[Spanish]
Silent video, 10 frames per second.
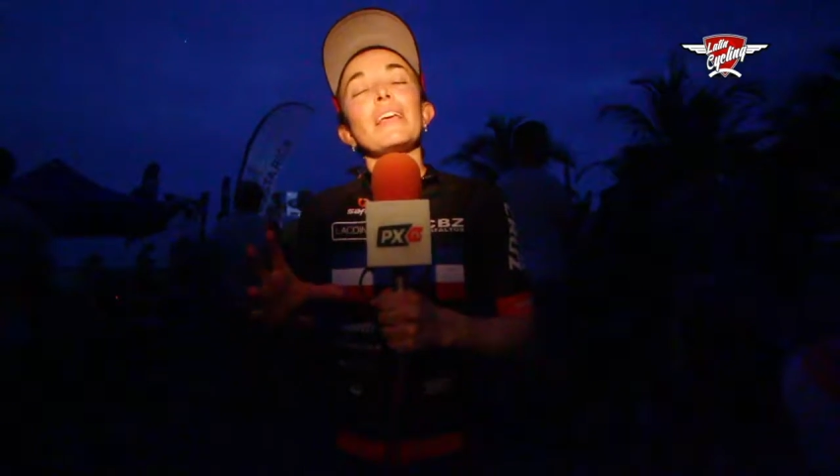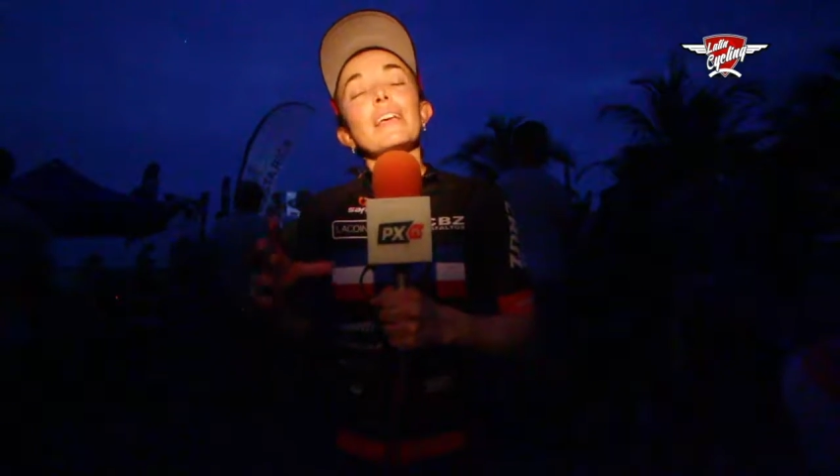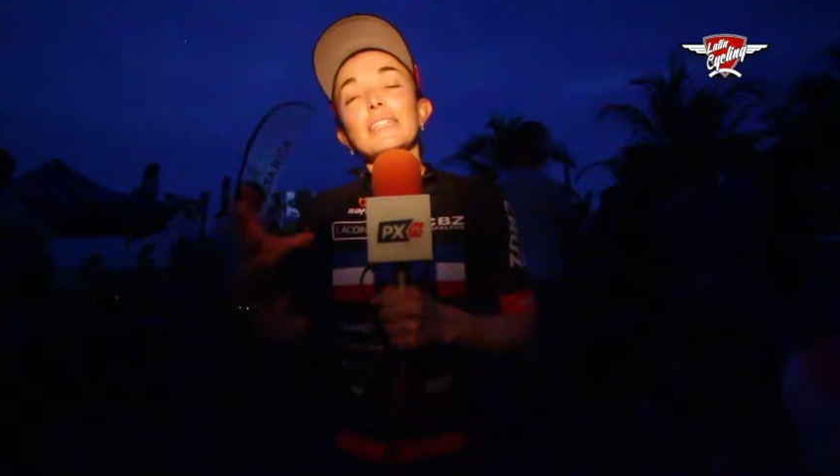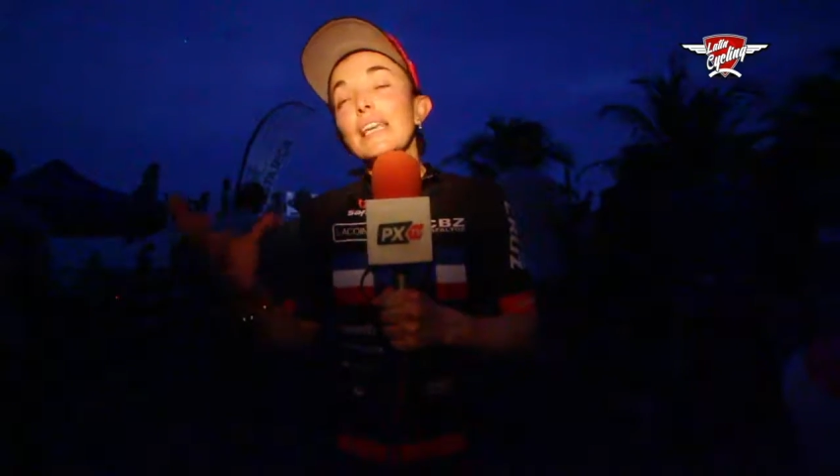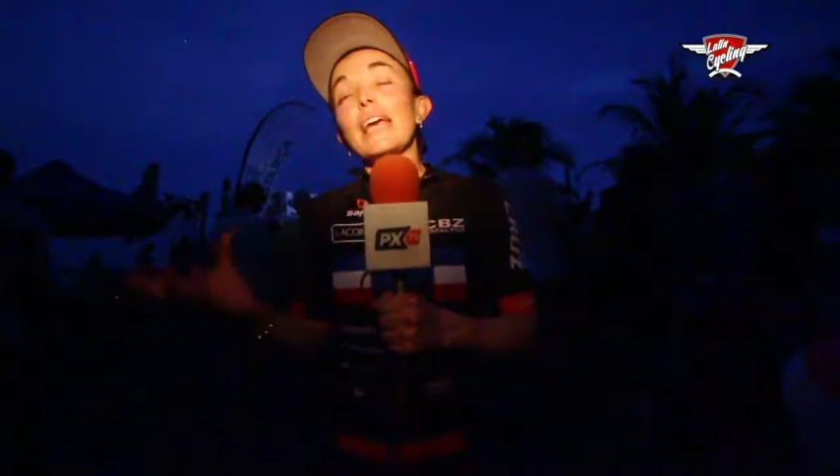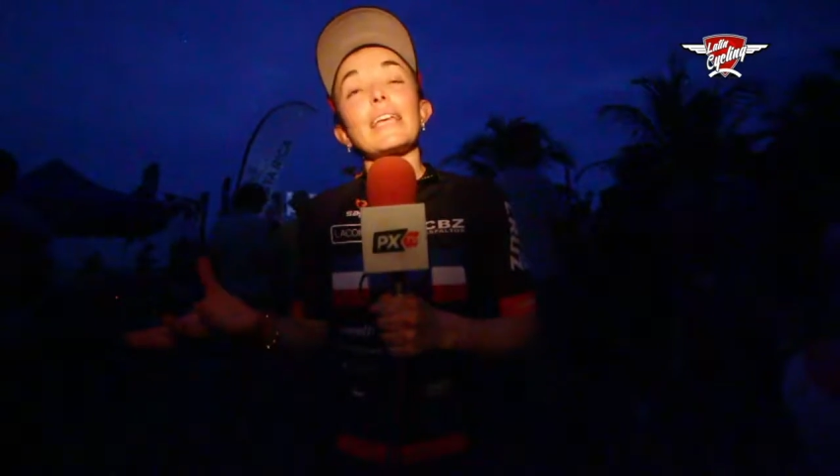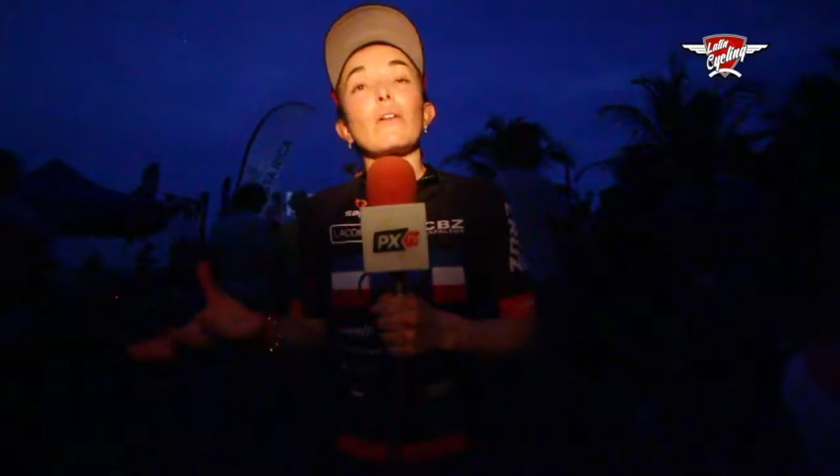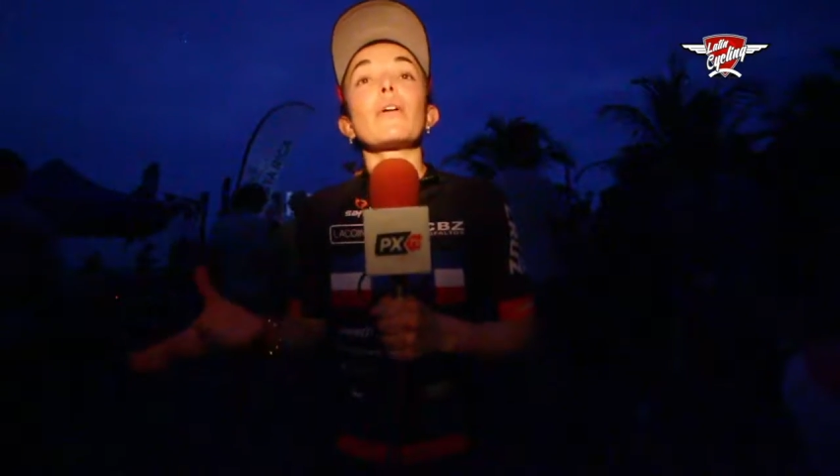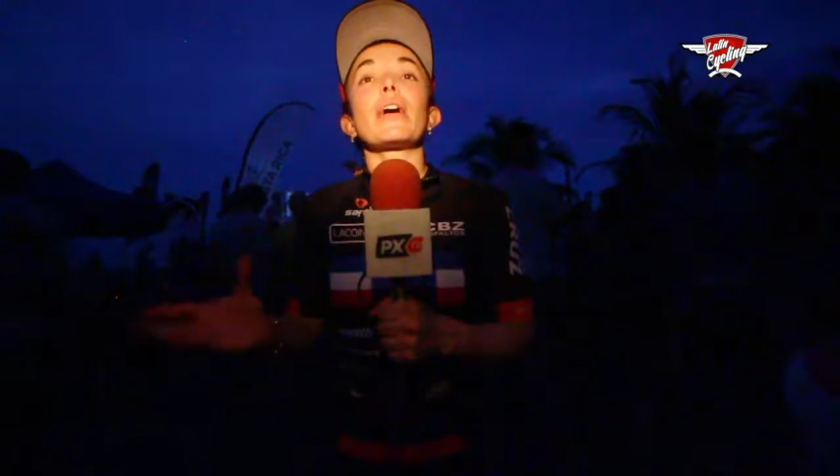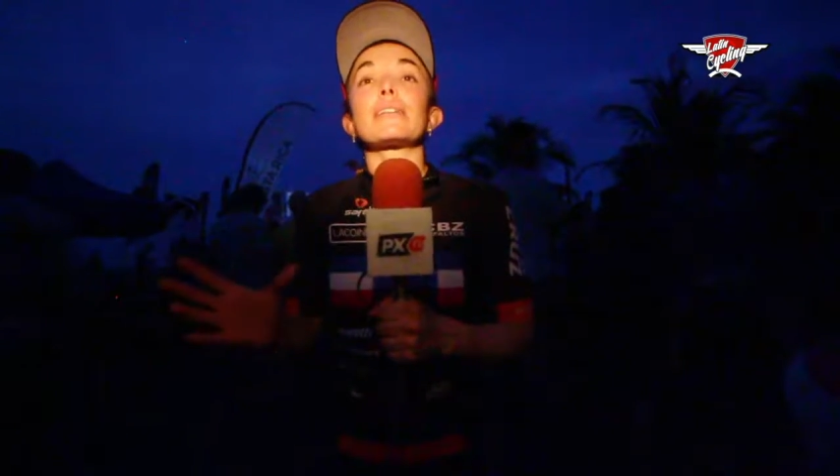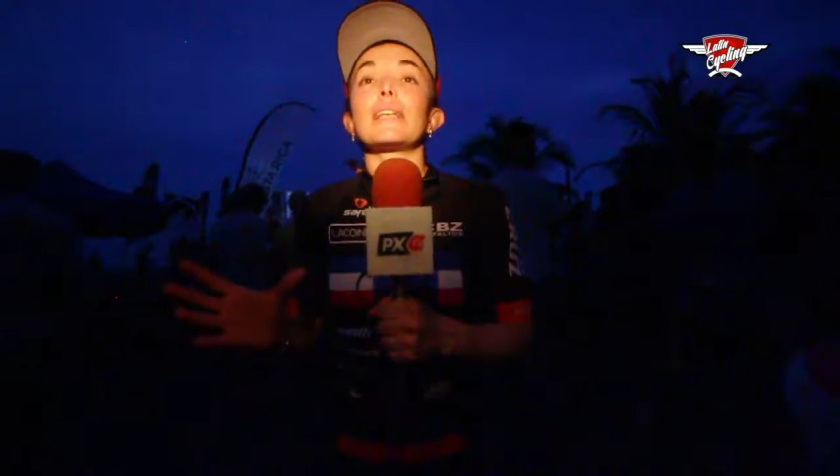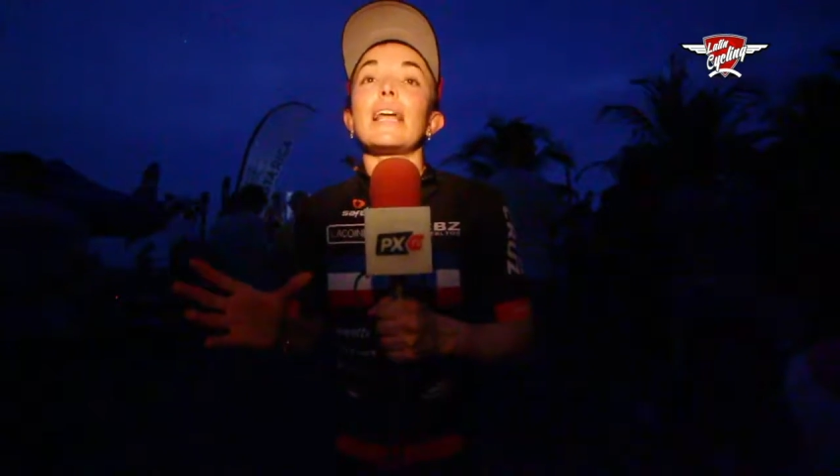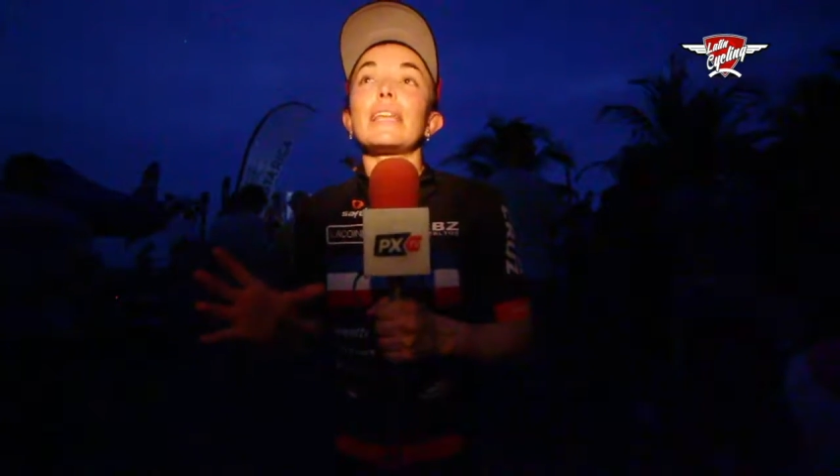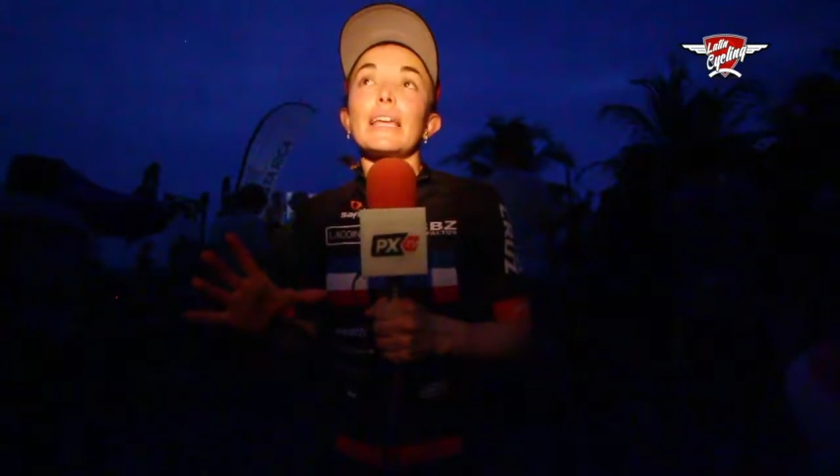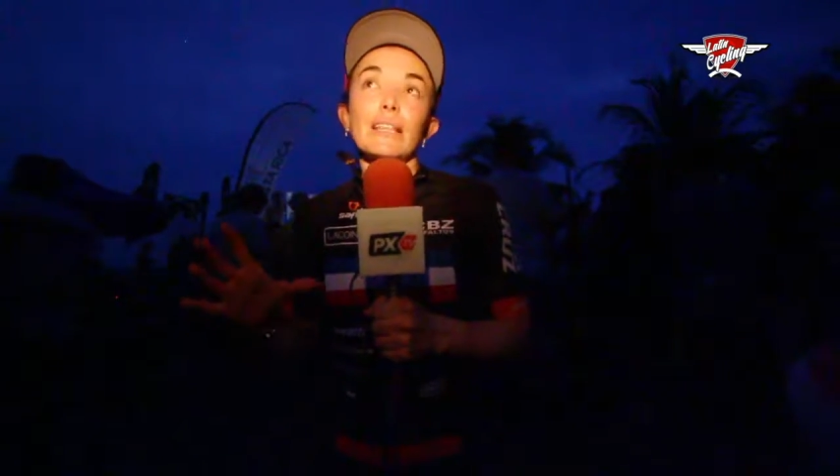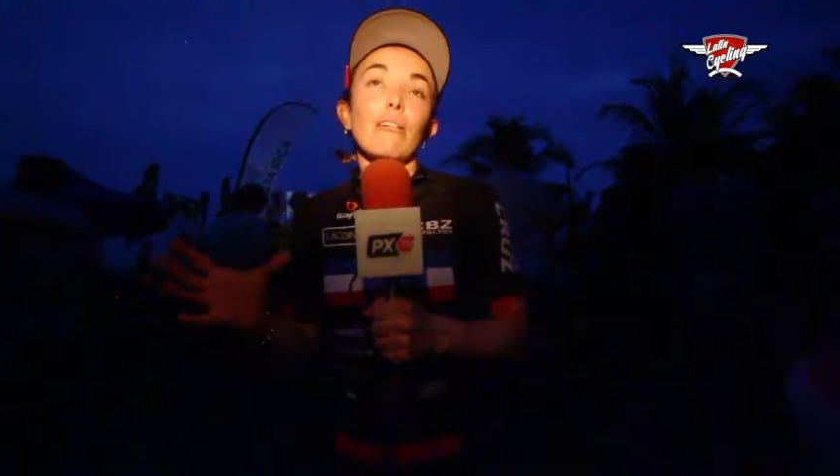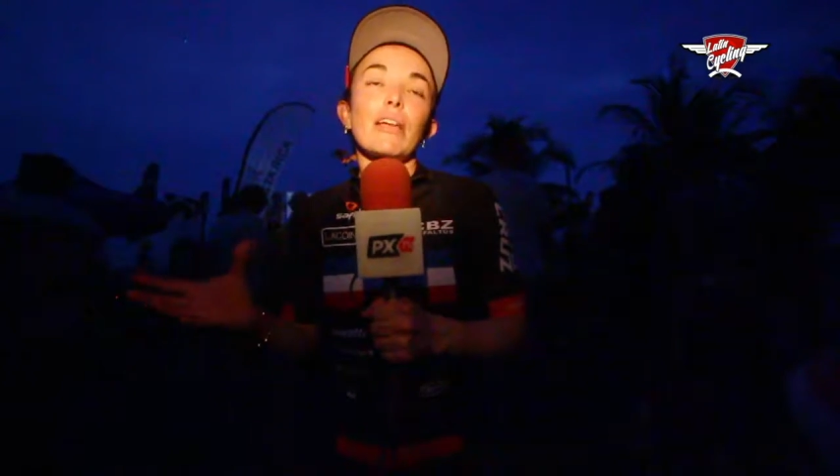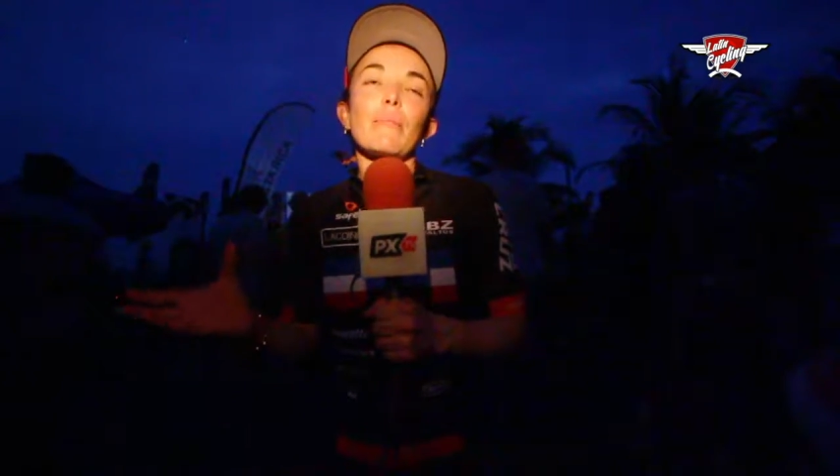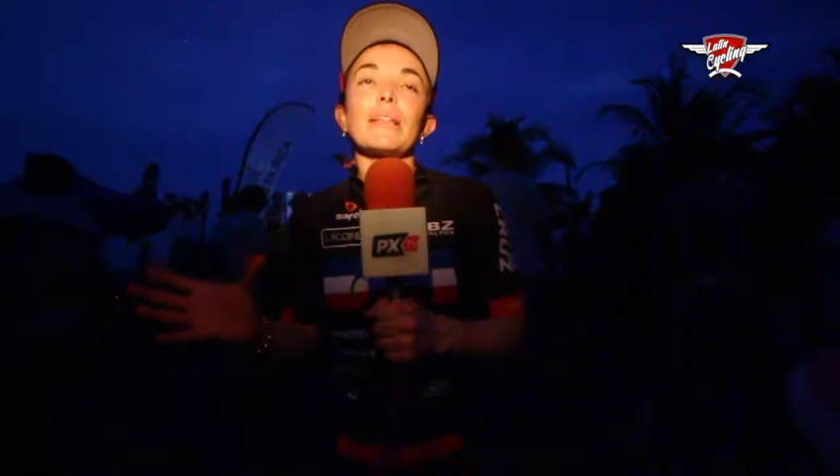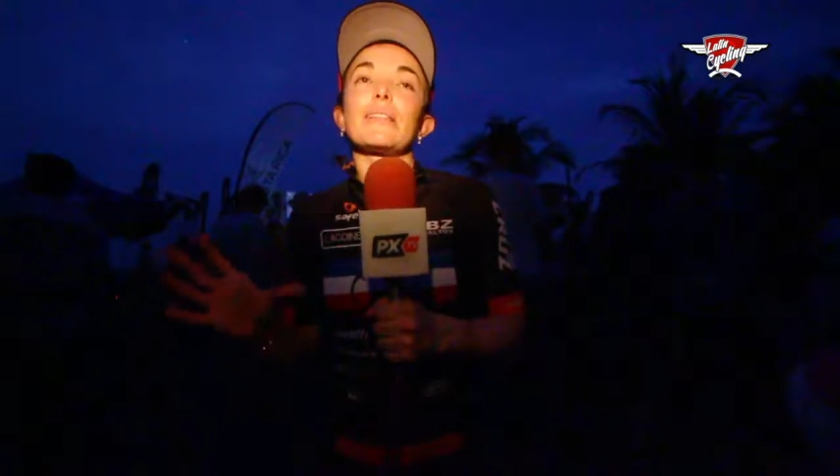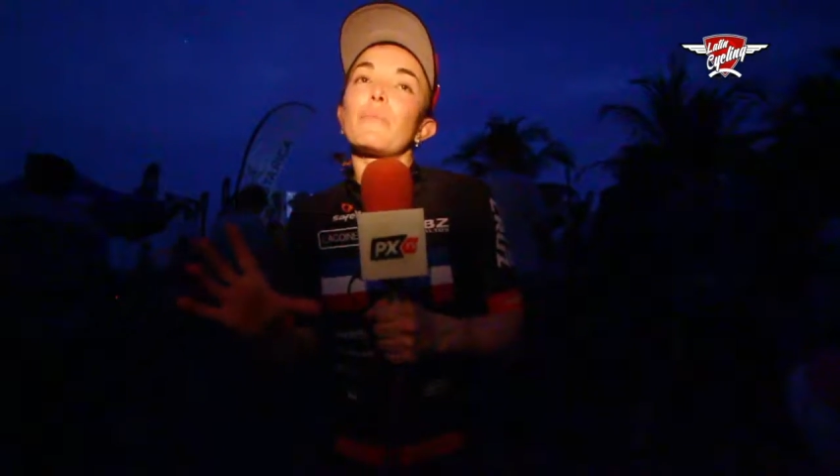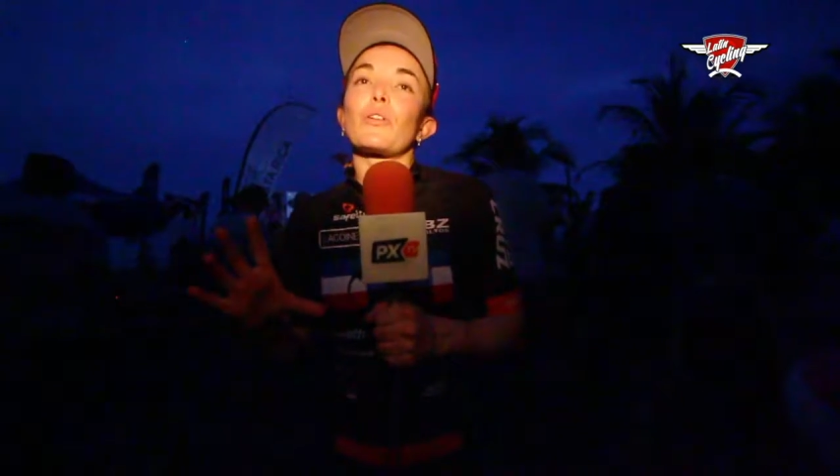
sí hay que cuidarse en la dieta obviamente